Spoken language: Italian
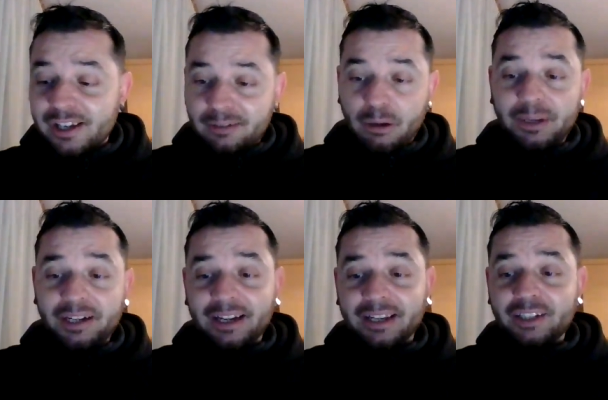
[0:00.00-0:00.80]

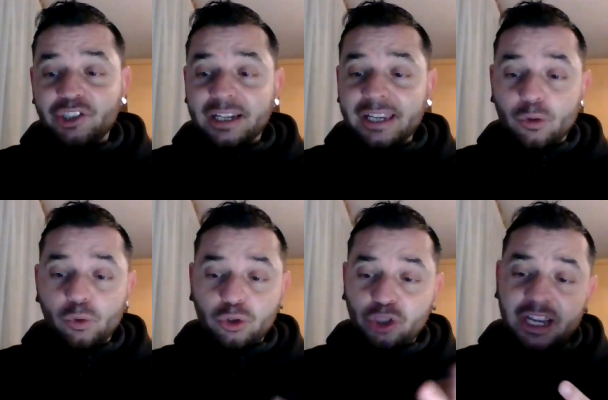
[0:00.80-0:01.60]
Paperina che dice che
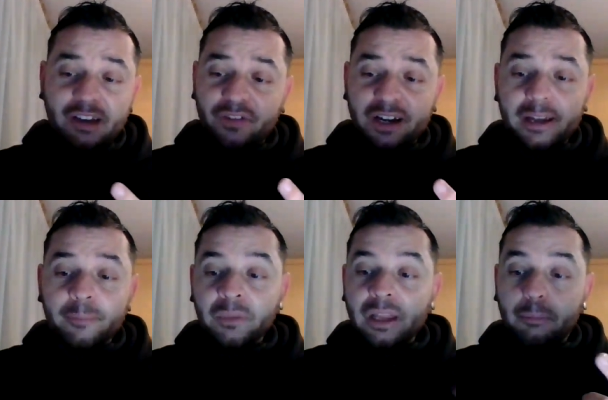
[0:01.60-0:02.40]
gusto c'è a fare
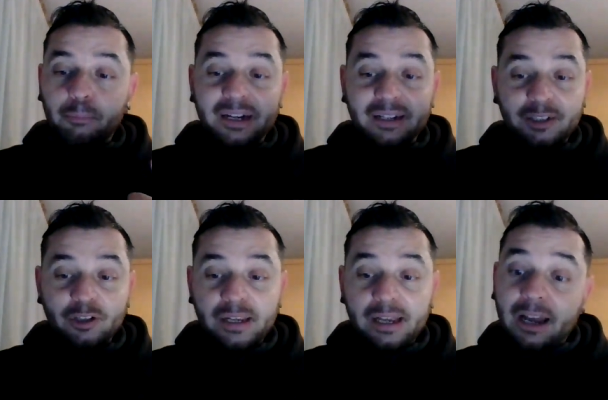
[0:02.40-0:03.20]
a palla di
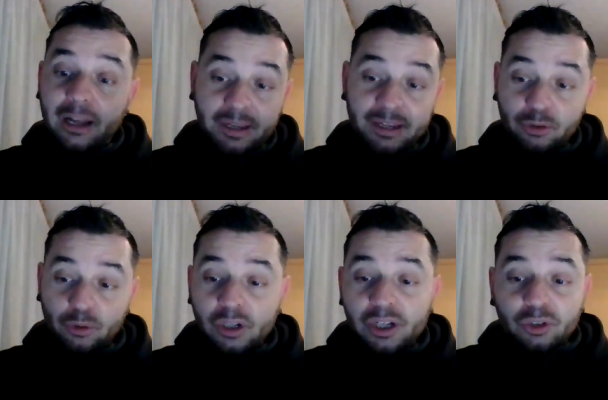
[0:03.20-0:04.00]
neve
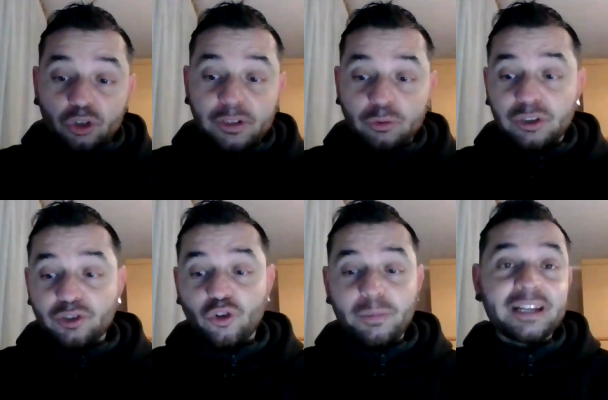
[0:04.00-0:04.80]
all'aperto, dove tutti
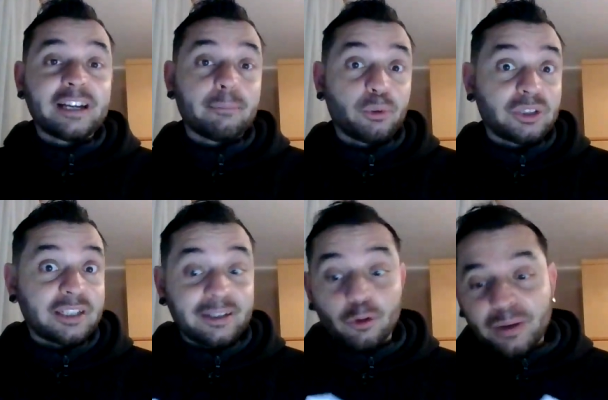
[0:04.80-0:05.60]
sono ben
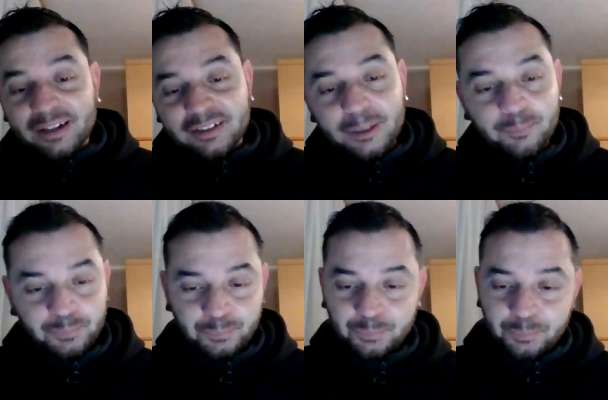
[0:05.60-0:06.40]
incappottati e coperti?
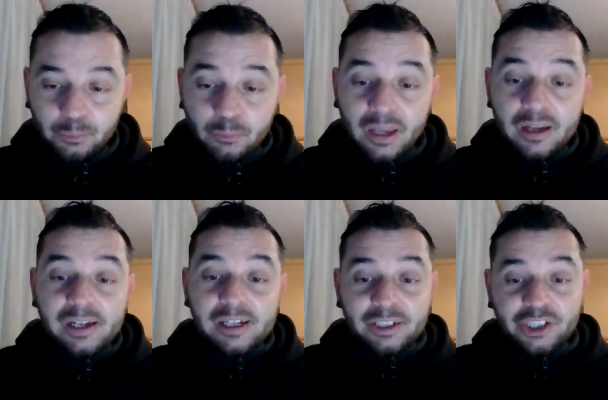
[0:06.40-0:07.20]

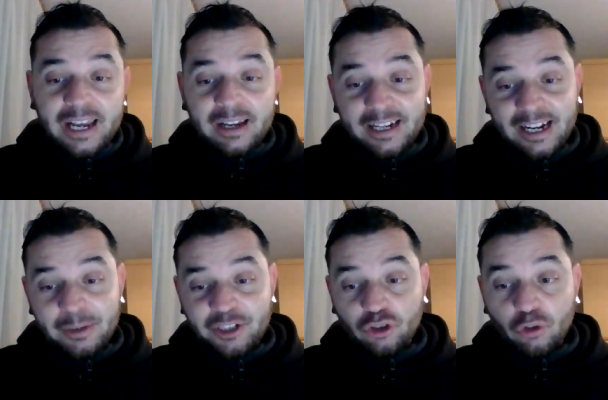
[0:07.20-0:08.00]
C'è, cari
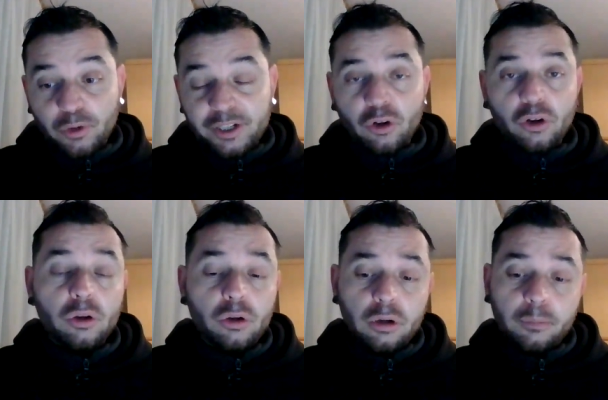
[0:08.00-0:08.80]
amici di Topolino,
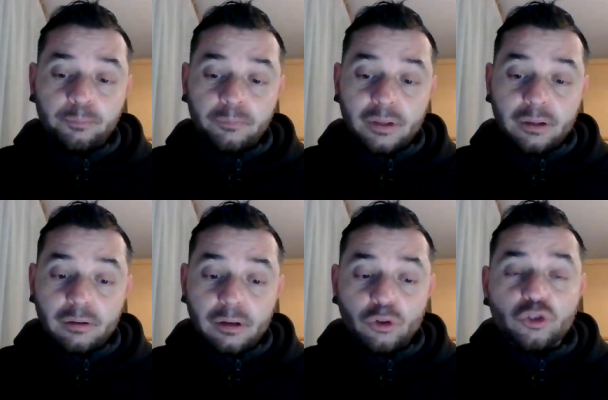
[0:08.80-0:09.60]

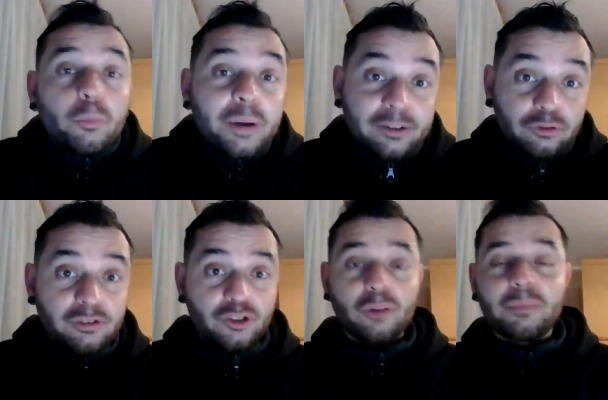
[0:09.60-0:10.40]
ehm, ho scoperto
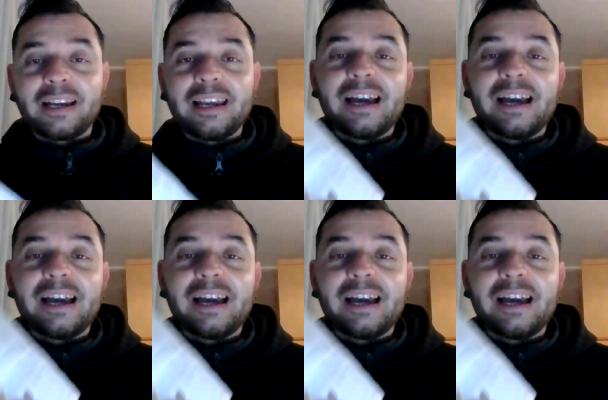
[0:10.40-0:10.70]
insomma che